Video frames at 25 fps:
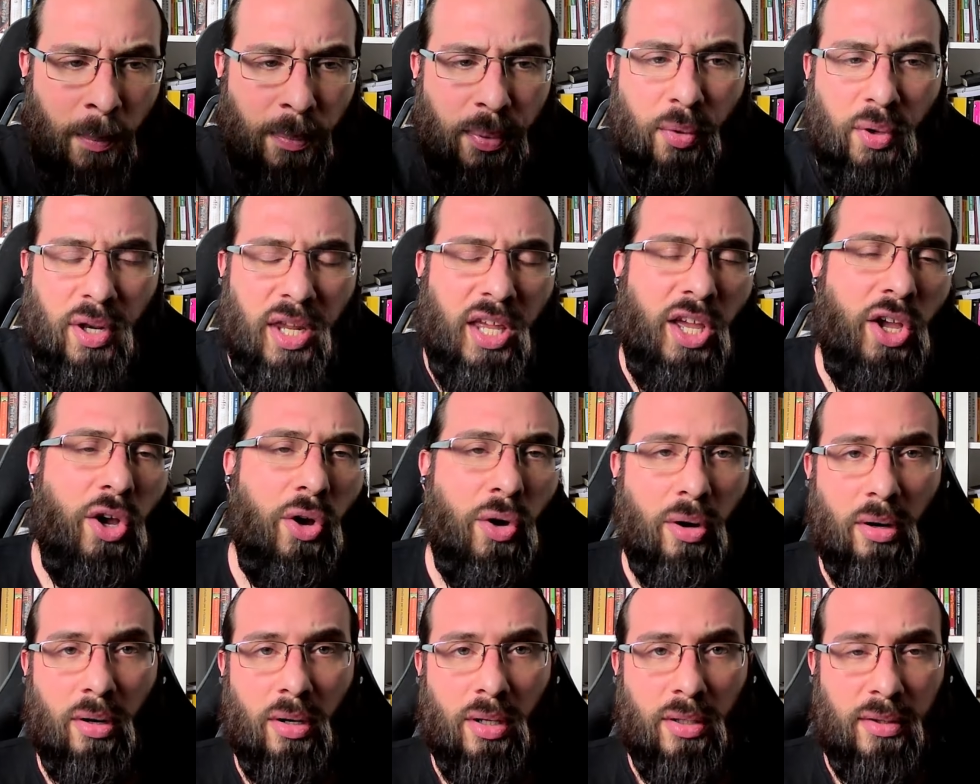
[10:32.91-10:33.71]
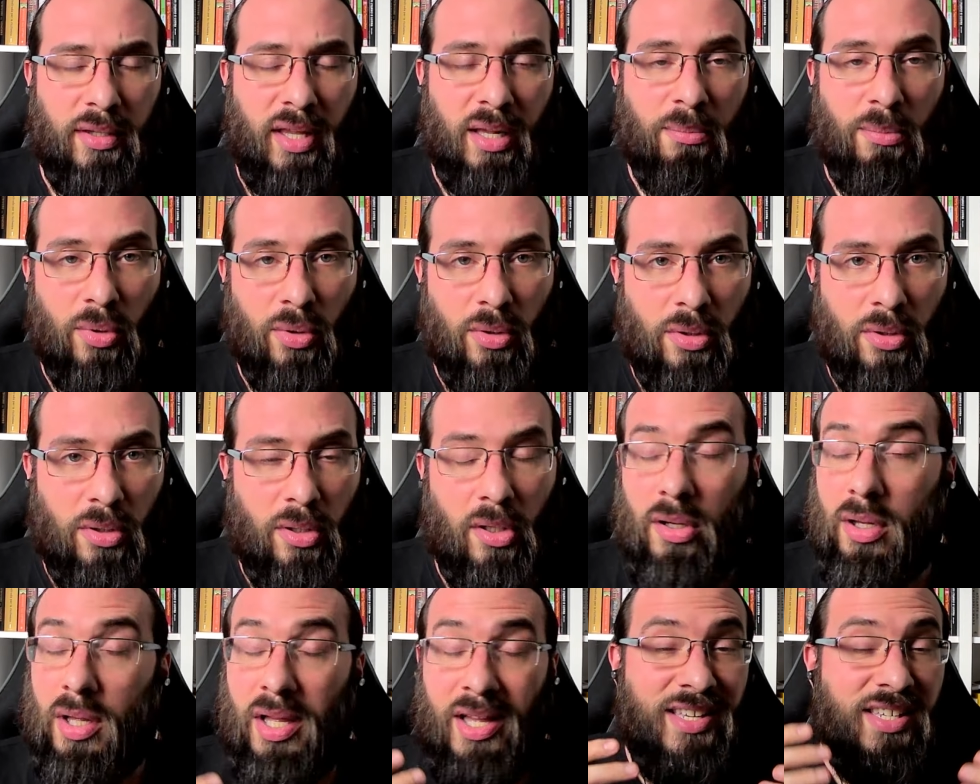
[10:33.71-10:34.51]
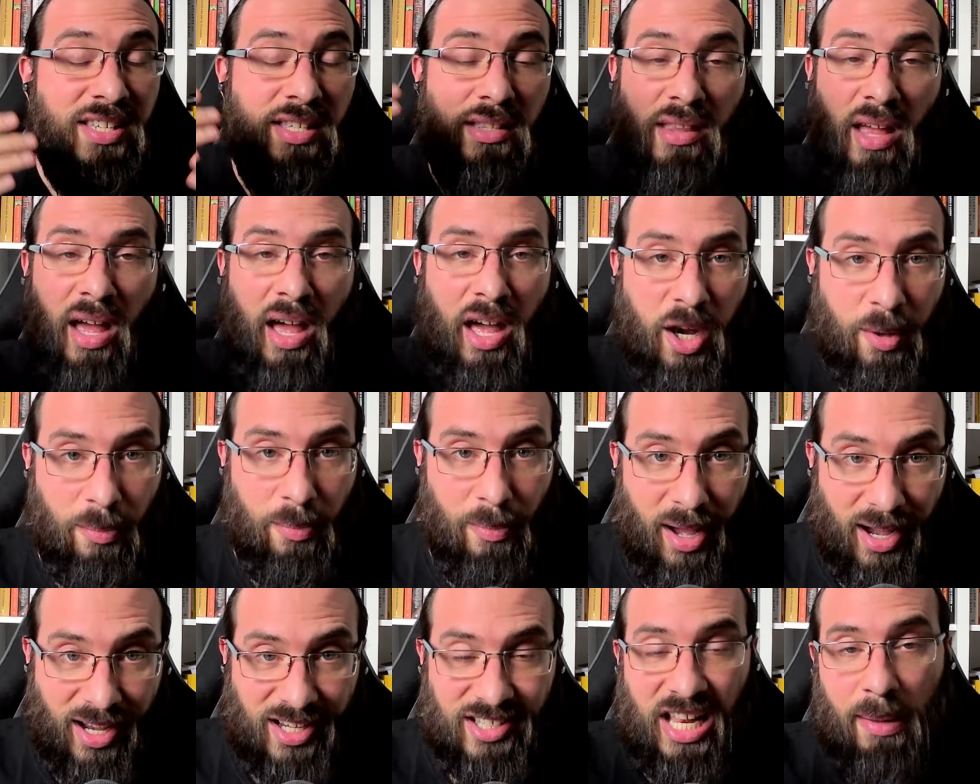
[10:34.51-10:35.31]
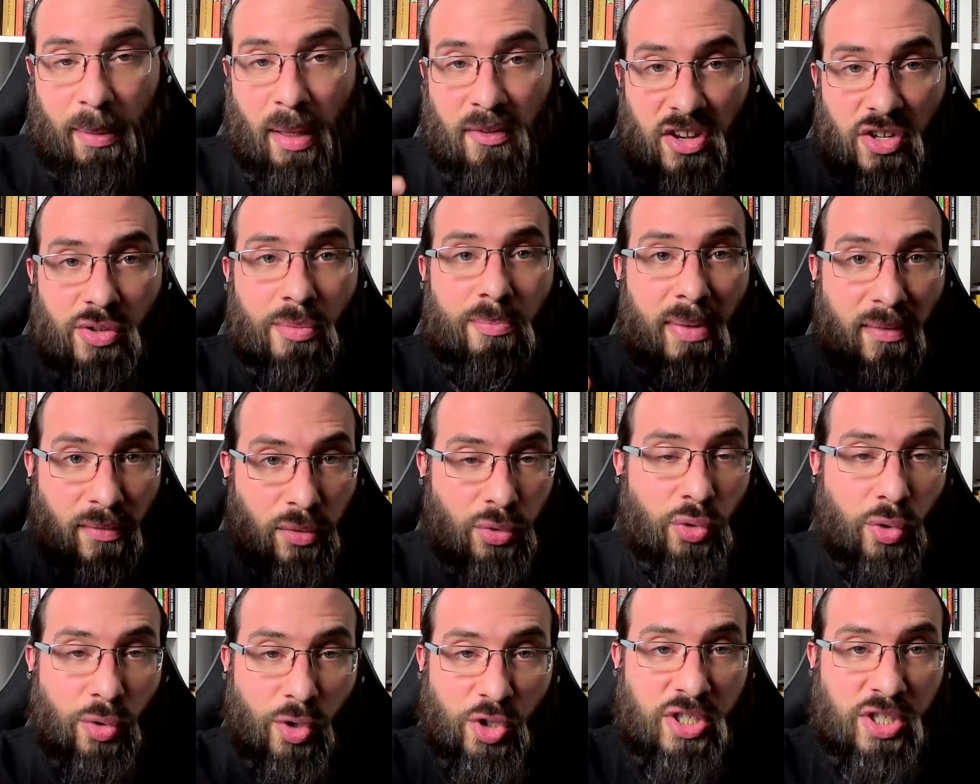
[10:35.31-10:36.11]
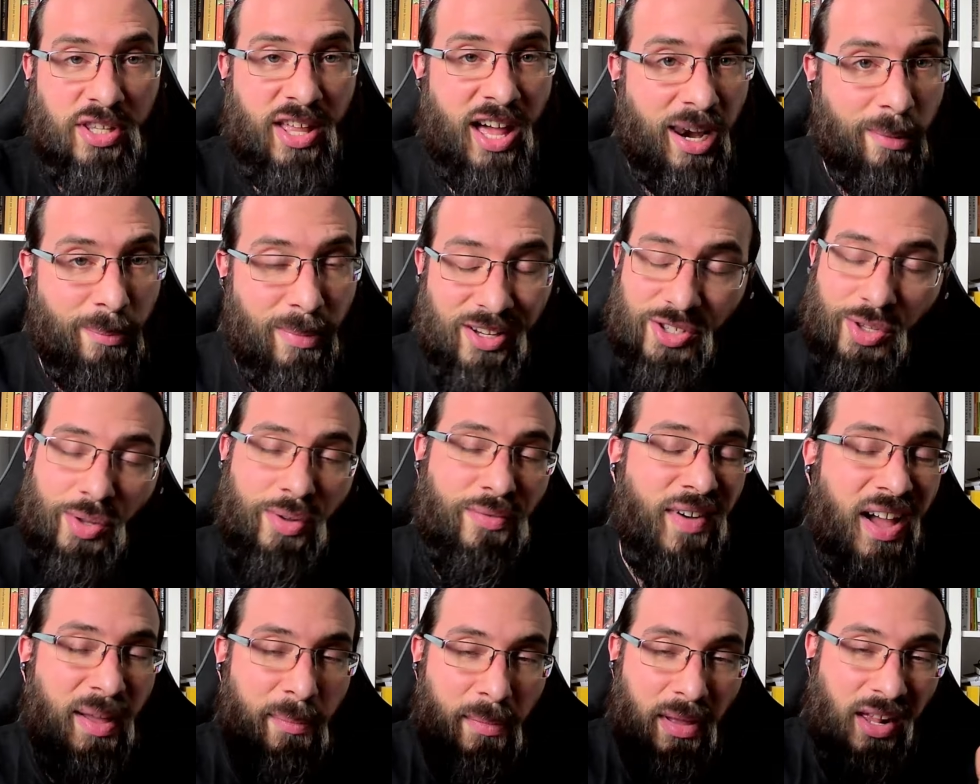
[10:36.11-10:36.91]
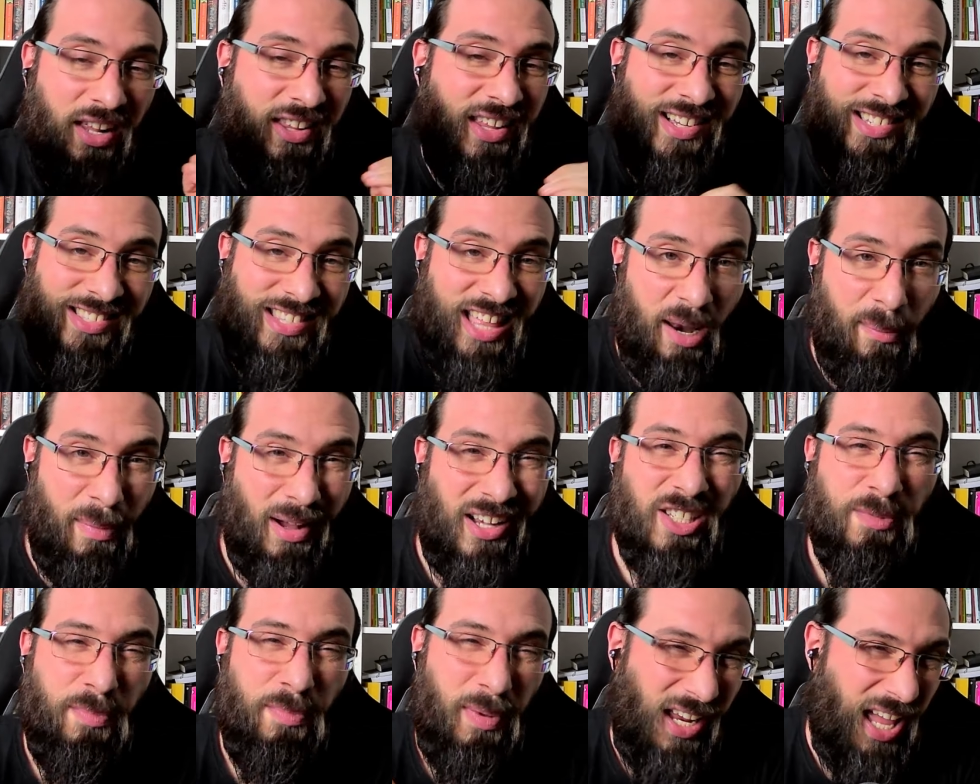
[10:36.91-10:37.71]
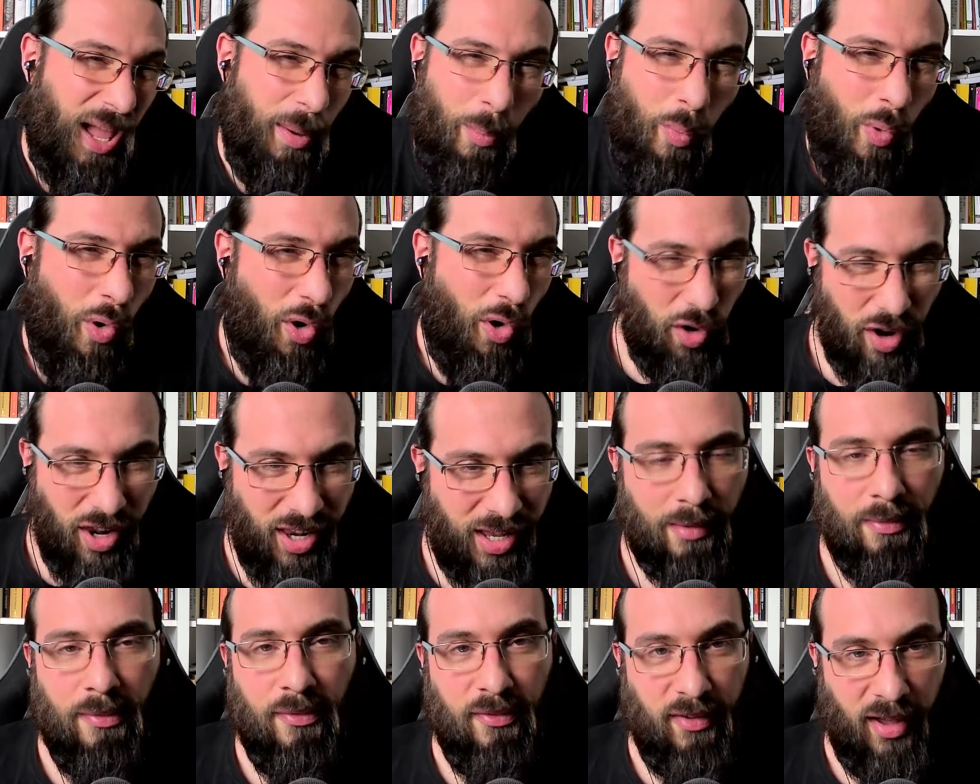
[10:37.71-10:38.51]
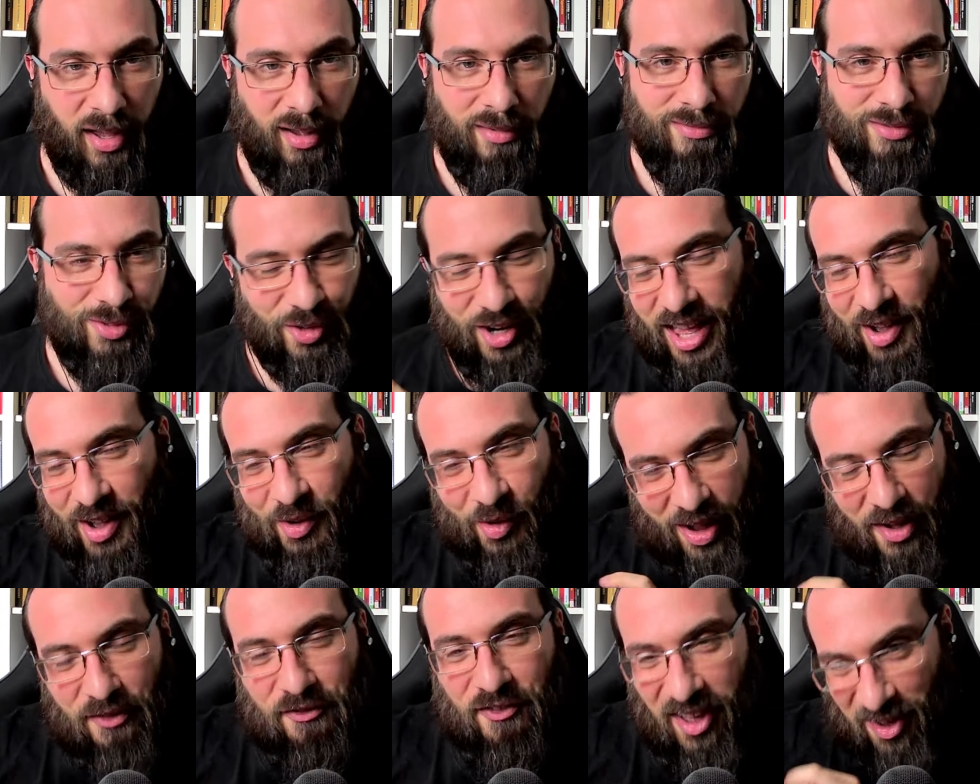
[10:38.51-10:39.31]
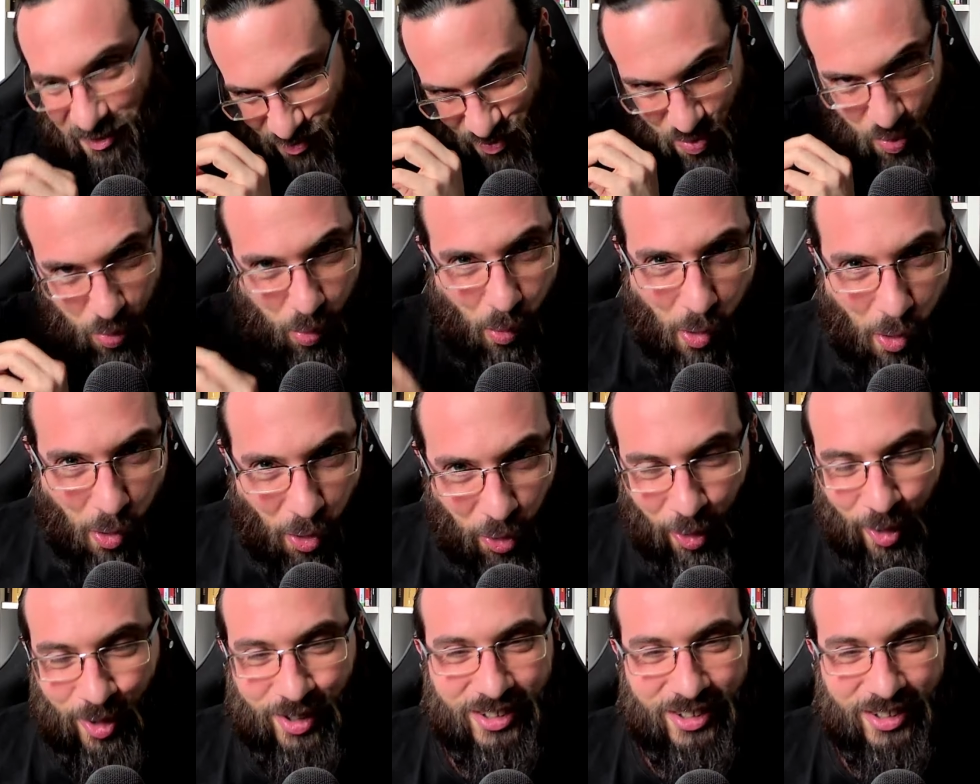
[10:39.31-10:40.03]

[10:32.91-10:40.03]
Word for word: più ricco del mondo? Starbucks. Hai mai visto, bevuto uno Starbucks? Non vai a bere da Starbucks perché è buono il caffè. Non è un caffè buono.